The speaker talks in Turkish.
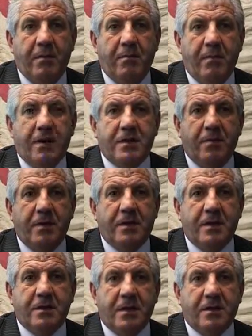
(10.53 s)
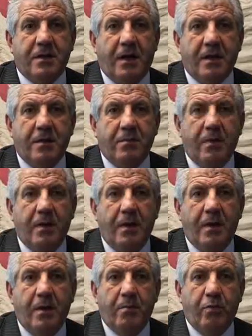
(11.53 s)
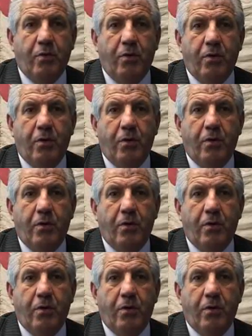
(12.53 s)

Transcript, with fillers: malzemesini satın aldım. Bu